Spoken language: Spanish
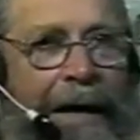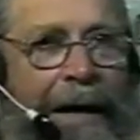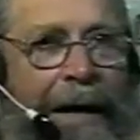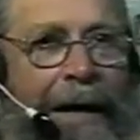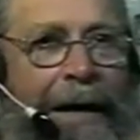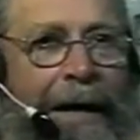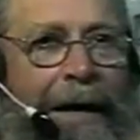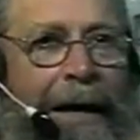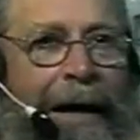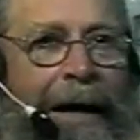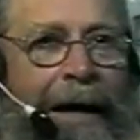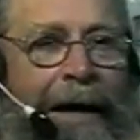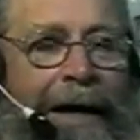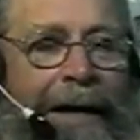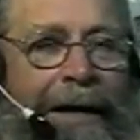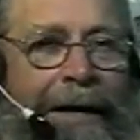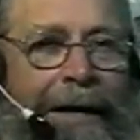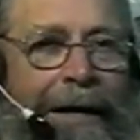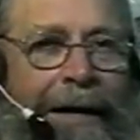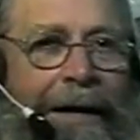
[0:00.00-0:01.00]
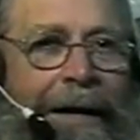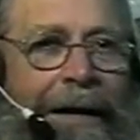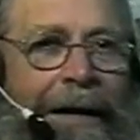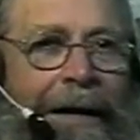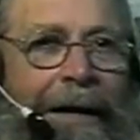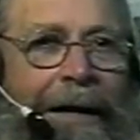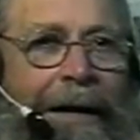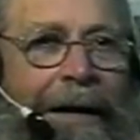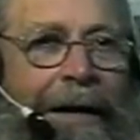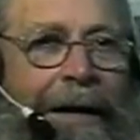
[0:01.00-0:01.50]
en la
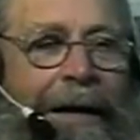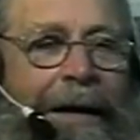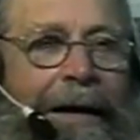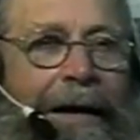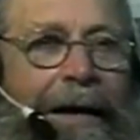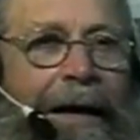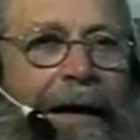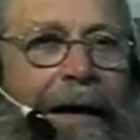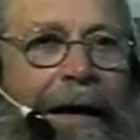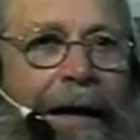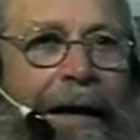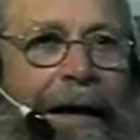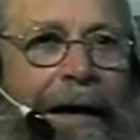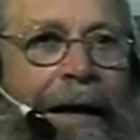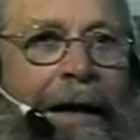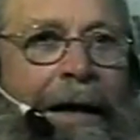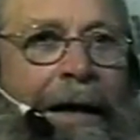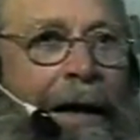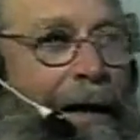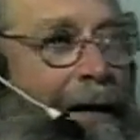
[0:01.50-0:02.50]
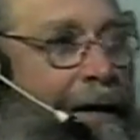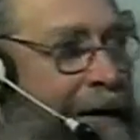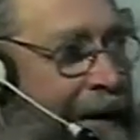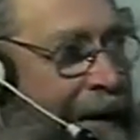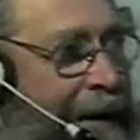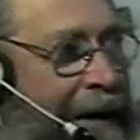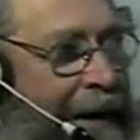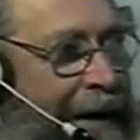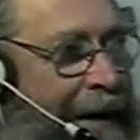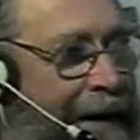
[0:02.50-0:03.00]
este en
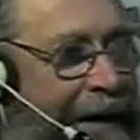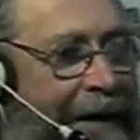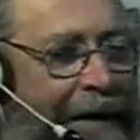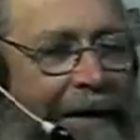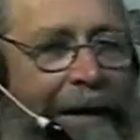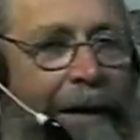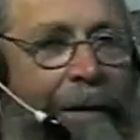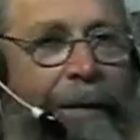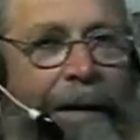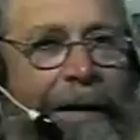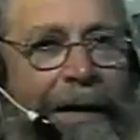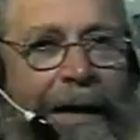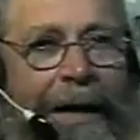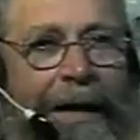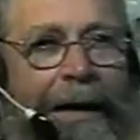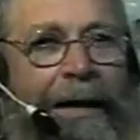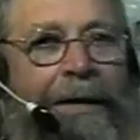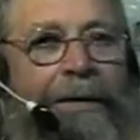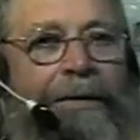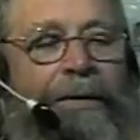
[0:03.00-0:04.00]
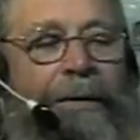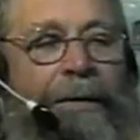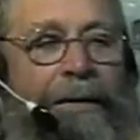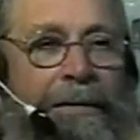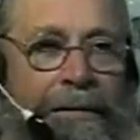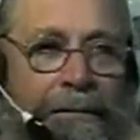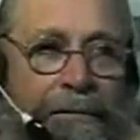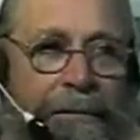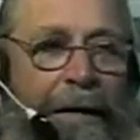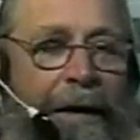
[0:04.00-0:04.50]
la entrevista que le
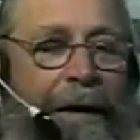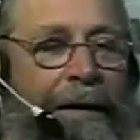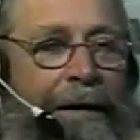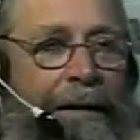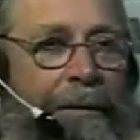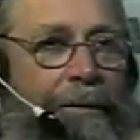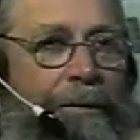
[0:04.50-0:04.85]
hizo este